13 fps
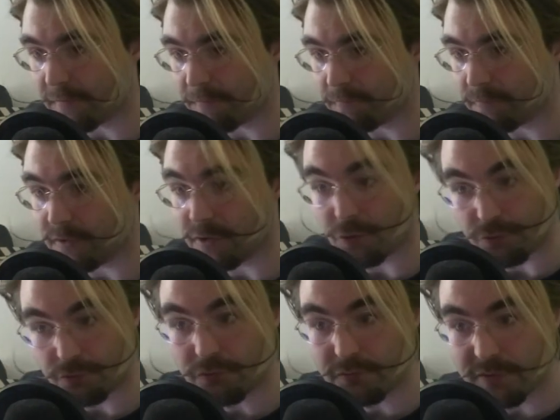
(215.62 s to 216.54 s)
le
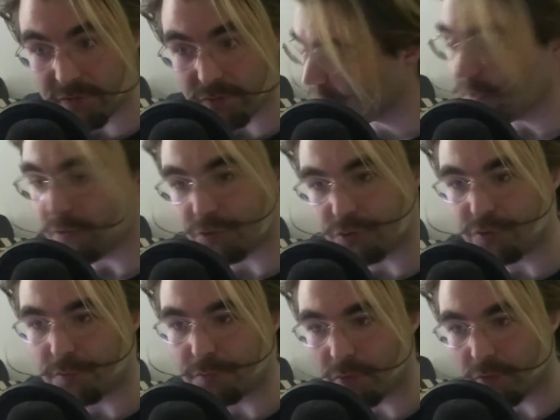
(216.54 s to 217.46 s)
nom des voix. Juste
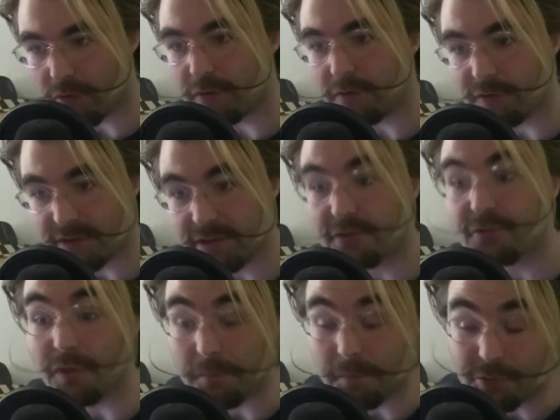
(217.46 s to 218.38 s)
pour euh, dire,
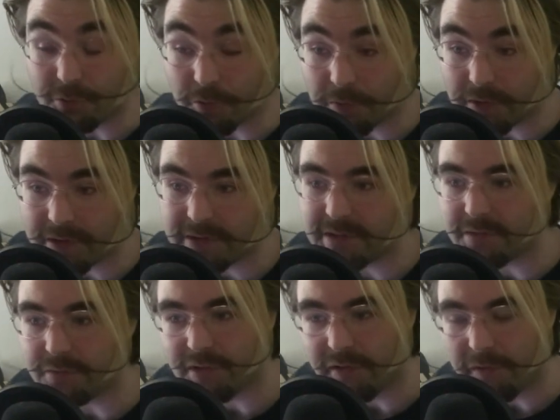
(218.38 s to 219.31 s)
soyez pas surpris si
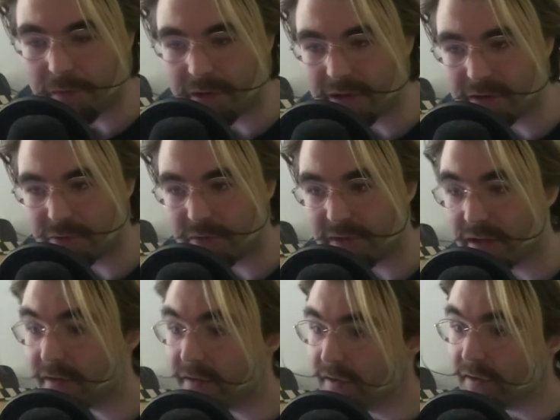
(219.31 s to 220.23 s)
vous n'avez pas de
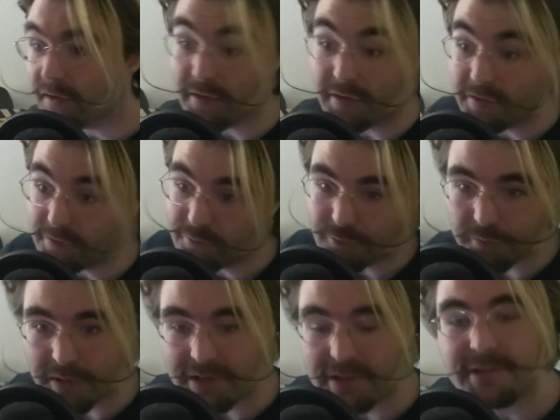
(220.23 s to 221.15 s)
résultat, de toute
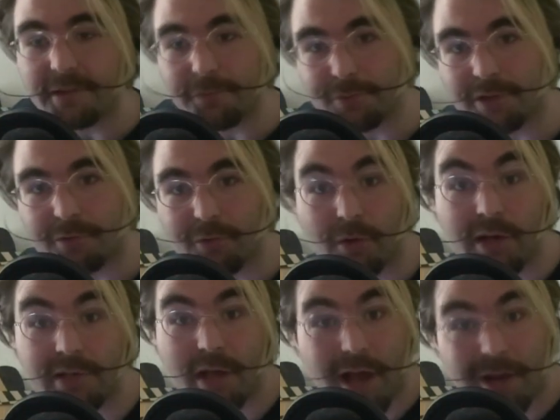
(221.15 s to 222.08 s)
manière, ça vous
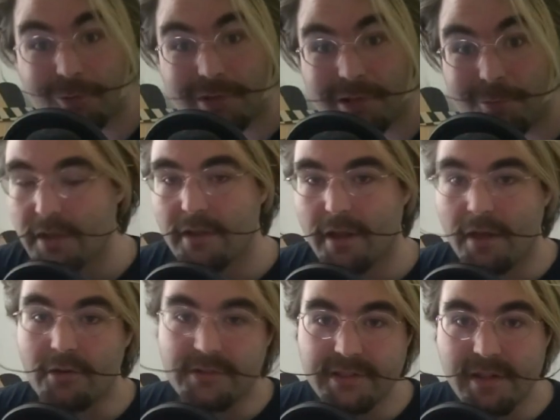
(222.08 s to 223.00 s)
encourage à contribuer.
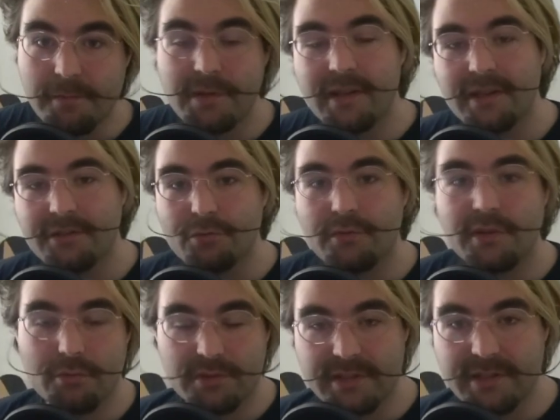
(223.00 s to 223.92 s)
Alors cette application est
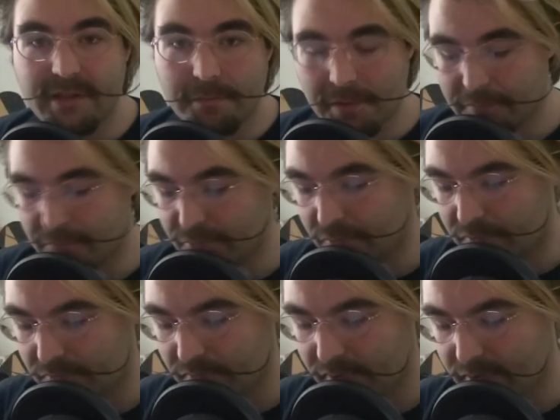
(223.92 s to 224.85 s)
aussi capable de
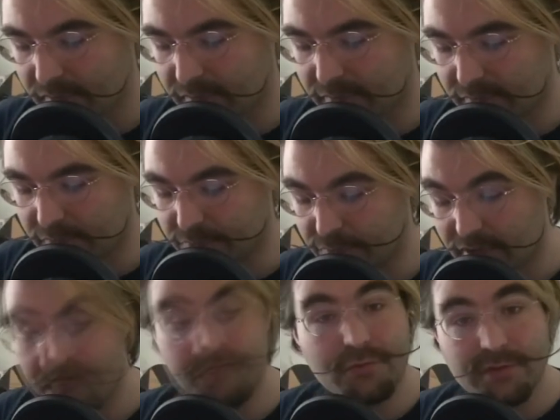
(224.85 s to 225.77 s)
faire euh, du
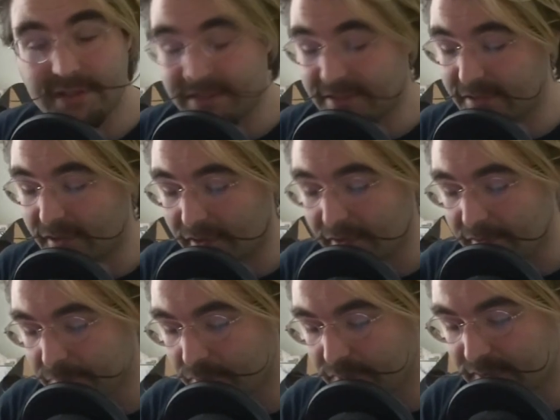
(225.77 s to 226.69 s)
calcul
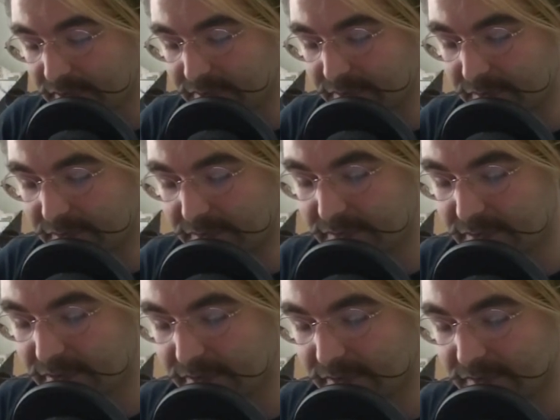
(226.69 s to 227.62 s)
d'itinéraire, pour ça c'est
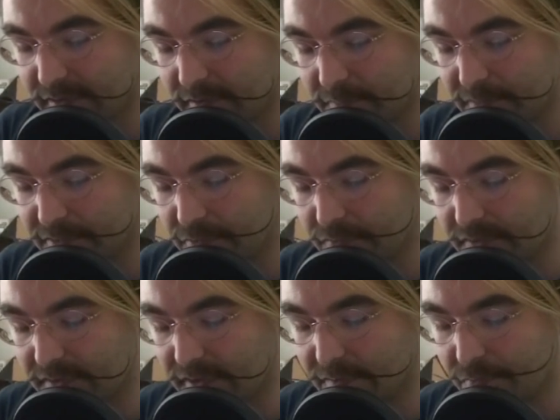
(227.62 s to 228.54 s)
très très simple, il suffit
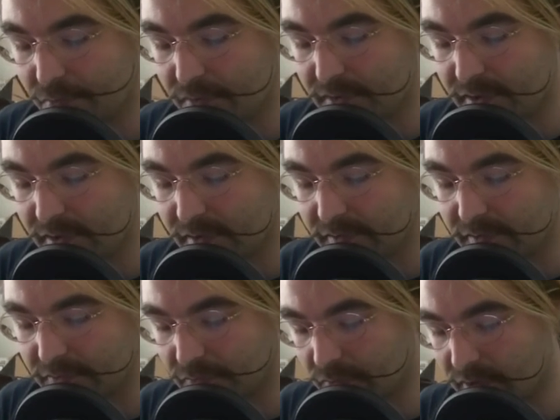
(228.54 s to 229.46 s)
d'appuyer un
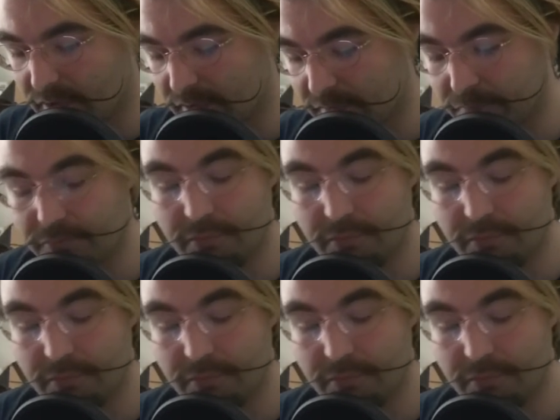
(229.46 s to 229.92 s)
endroit pour